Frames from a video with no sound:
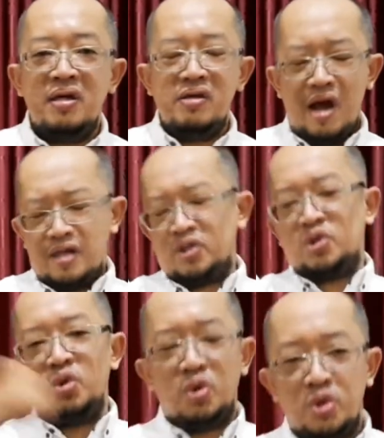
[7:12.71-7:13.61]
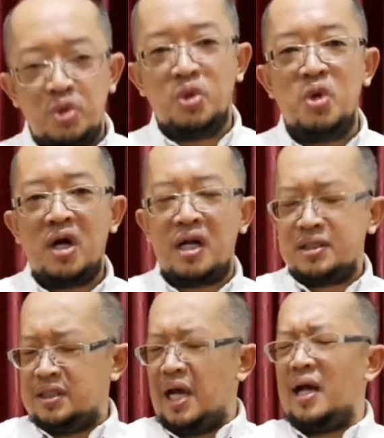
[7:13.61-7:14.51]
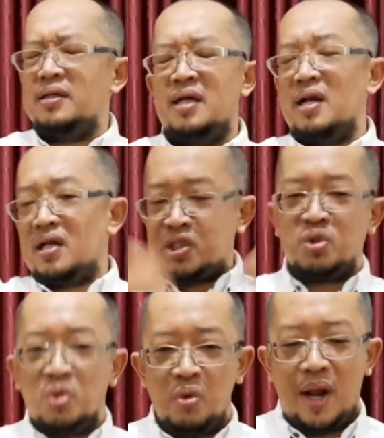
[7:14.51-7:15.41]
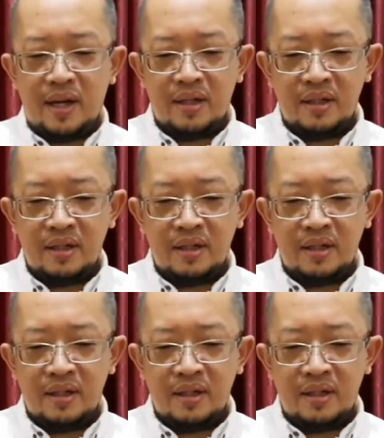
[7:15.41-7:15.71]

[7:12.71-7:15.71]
yang sungguh-sungguh kerjakan dengan kesungguhan.